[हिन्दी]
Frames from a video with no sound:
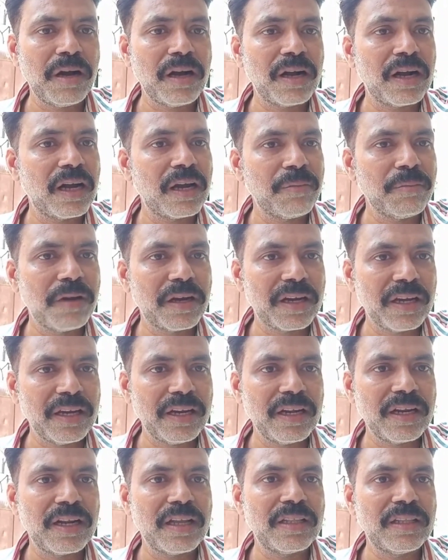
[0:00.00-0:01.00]
माँ घर में
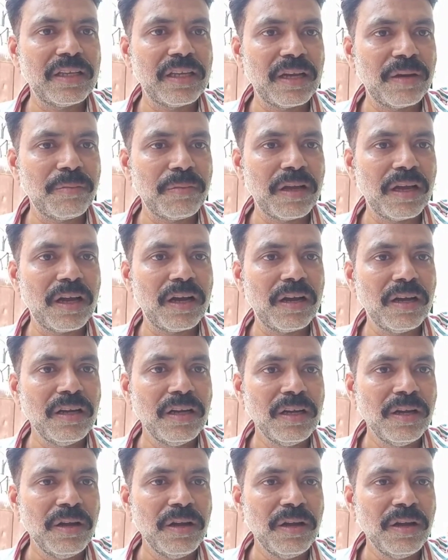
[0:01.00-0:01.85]
अकेले रहती हम यहाँ